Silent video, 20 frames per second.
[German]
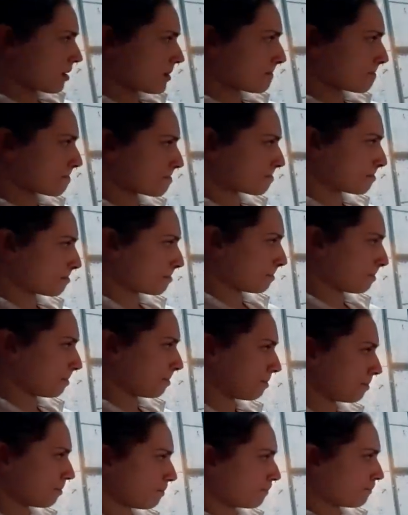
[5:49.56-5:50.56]
Ja. vier.
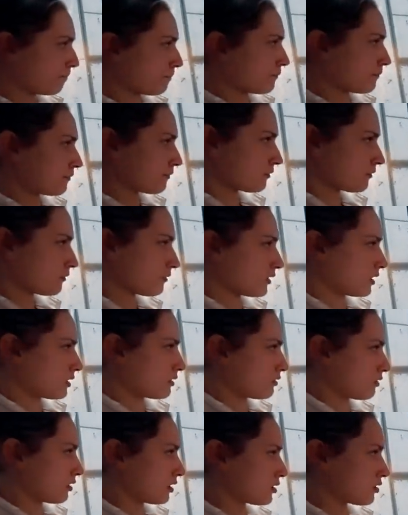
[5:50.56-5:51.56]
Ich sag vier.
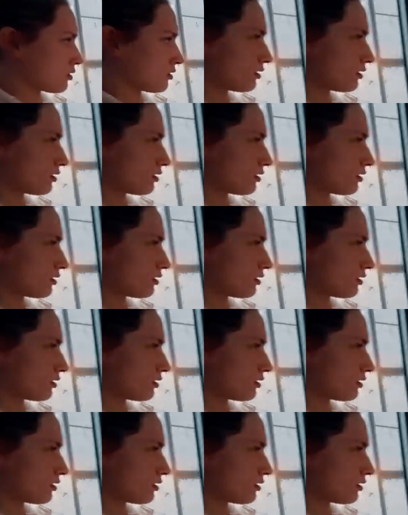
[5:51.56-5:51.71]
Das sind doch jetzt